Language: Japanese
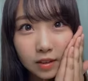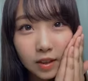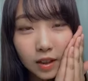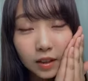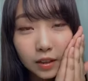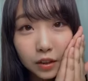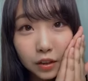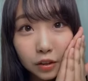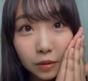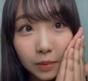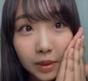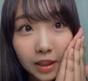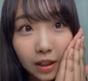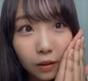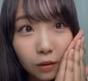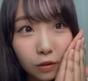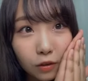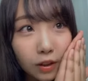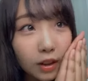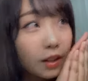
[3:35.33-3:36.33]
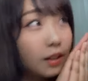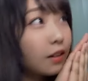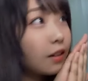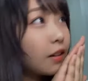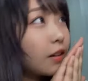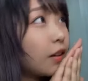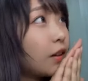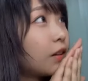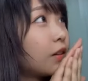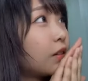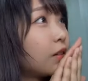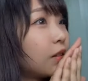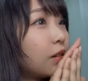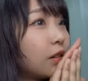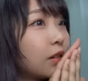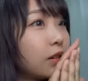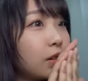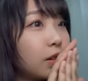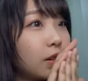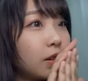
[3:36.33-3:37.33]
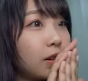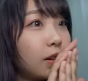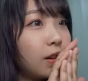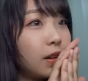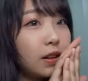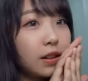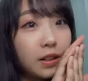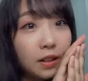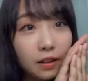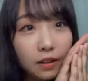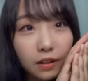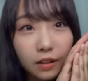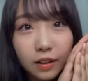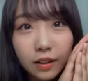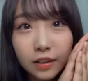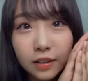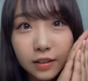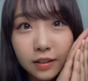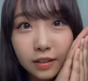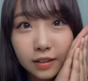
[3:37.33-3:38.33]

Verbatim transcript: 3週目なうえ早い